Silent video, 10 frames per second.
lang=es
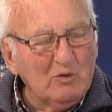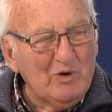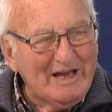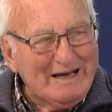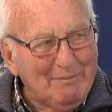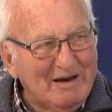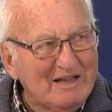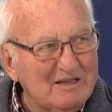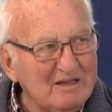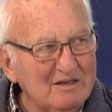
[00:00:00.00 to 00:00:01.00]
un
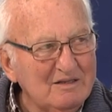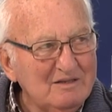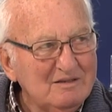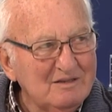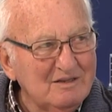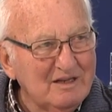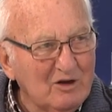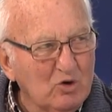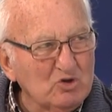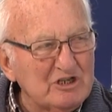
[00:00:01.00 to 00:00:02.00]
escaparate de
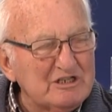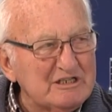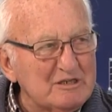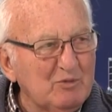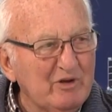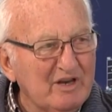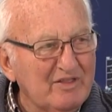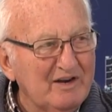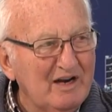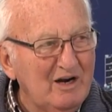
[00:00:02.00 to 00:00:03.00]
cosas que se pueden
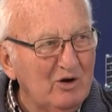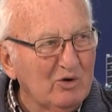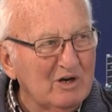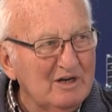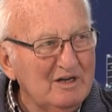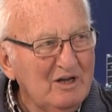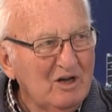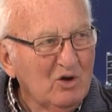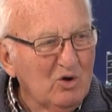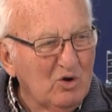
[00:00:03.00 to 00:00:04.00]
hacer en Lorca
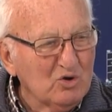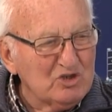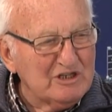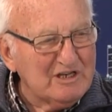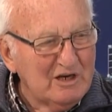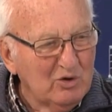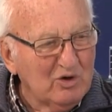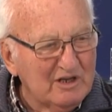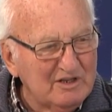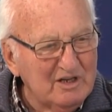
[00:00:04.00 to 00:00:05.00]
cosas que
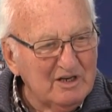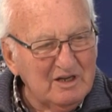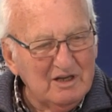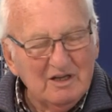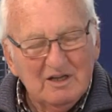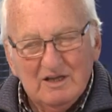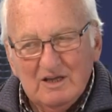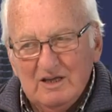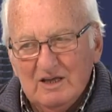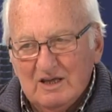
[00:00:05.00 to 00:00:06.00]
Lorca tiene
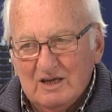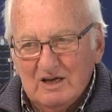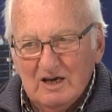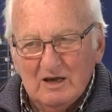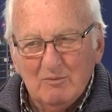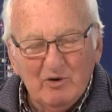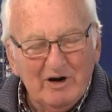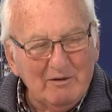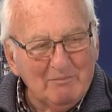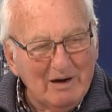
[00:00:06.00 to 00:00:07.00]
y que hay que
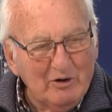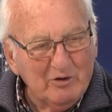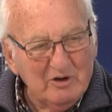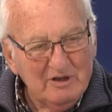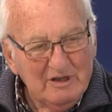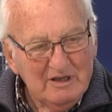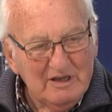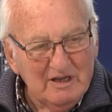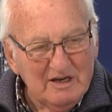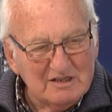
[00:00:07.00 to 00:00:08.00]
poner en valor
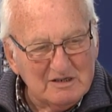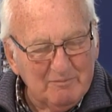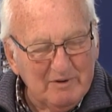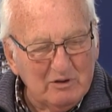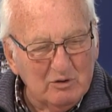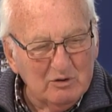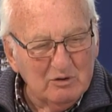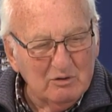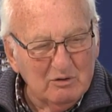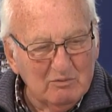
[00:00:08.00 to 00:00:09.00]
y en ese
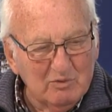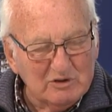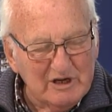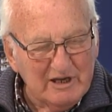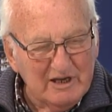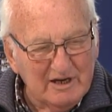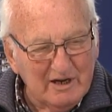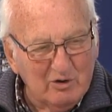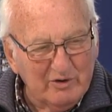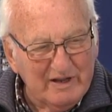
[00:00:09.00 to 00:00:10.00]
aspecto pues hay que
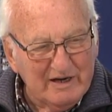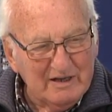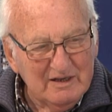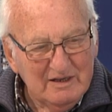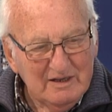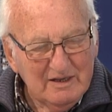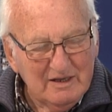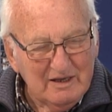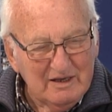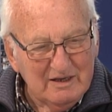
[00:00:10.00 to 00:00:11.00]
recordar
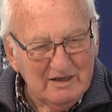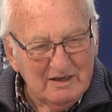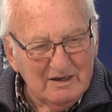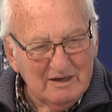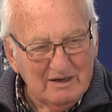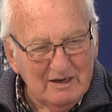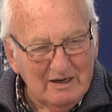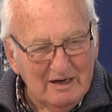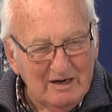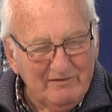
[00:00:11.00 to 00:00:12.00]
que
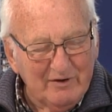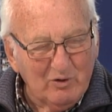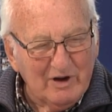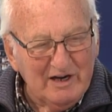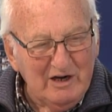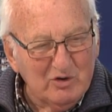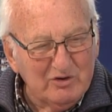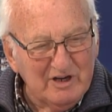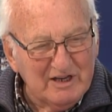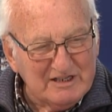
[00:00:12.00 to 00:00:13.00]
el ferrocarril no
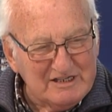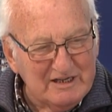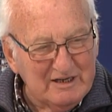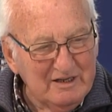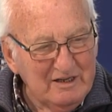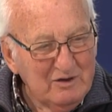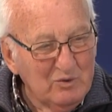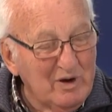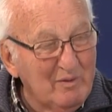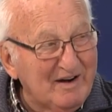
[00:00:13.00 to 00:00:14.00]
tiene que ser
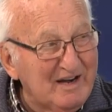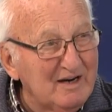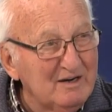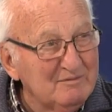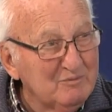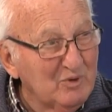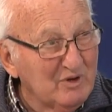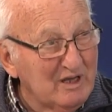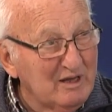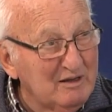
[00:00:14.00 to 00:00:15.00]
una barrera,
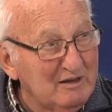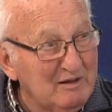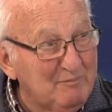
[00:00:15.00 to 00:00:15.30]
porque es